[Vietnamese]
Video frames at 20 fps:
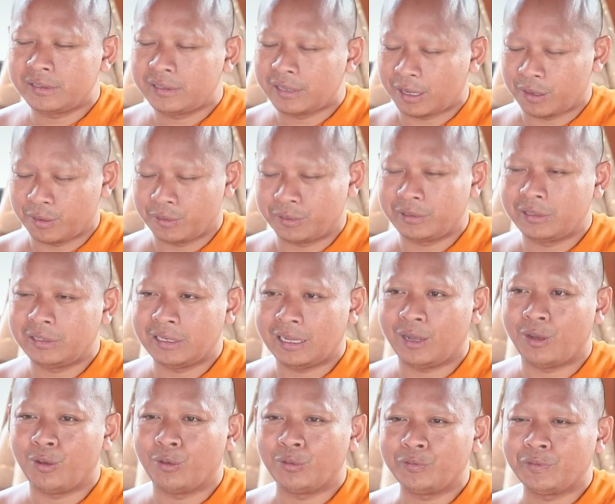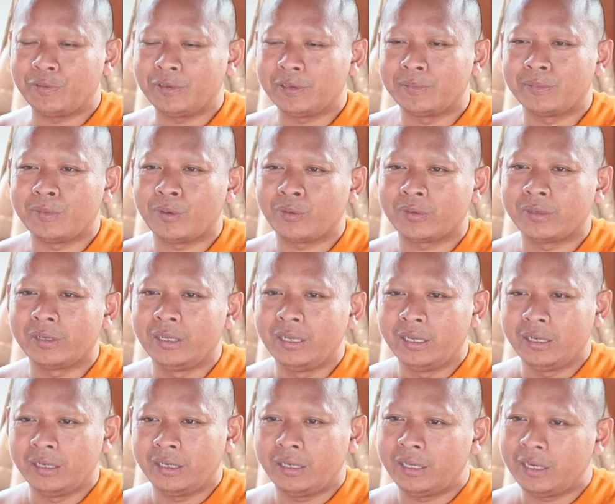nhào nhào phơm mộc
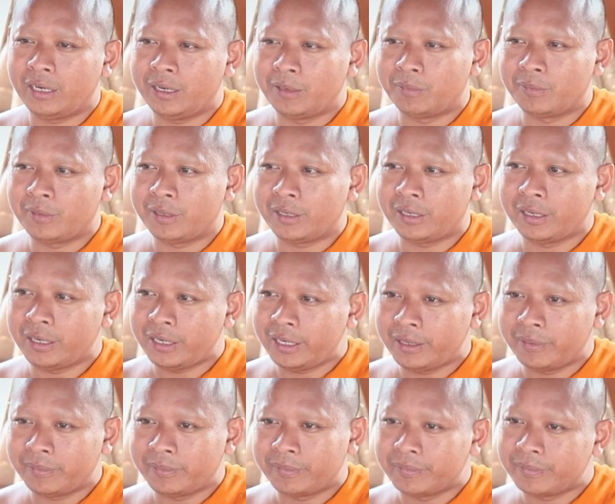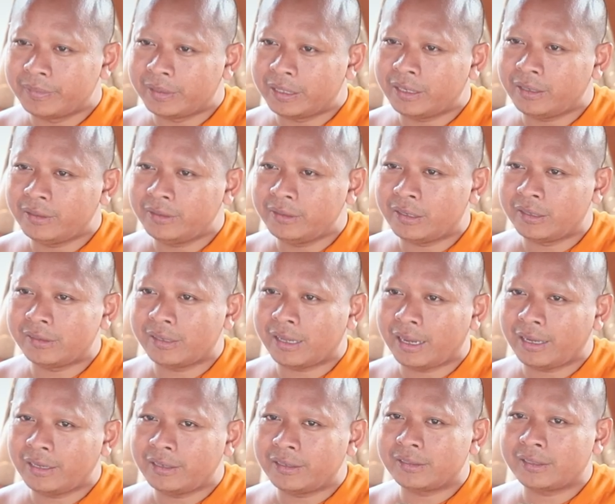kìm kìm nâng đời
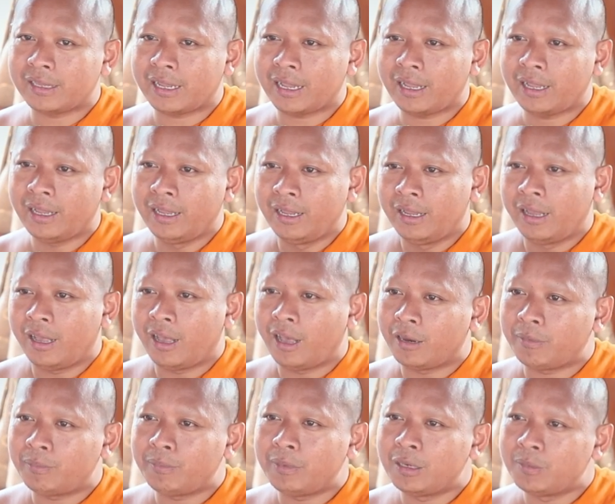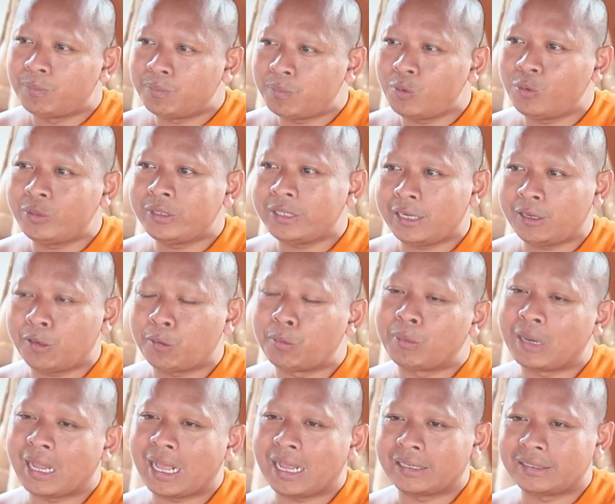sái ọt miền pui này
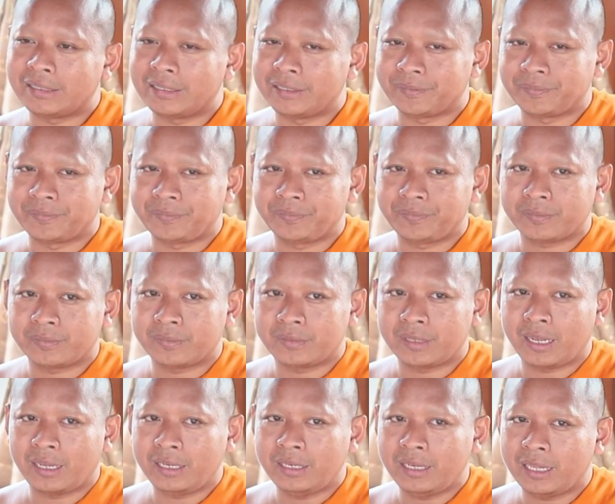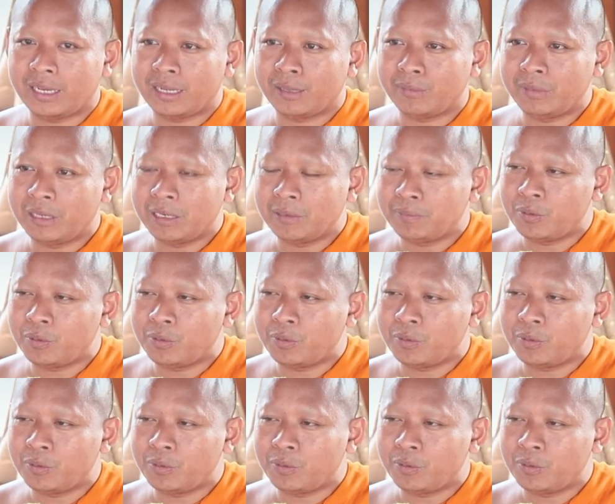cẩm lăng nâng hay nè đời miền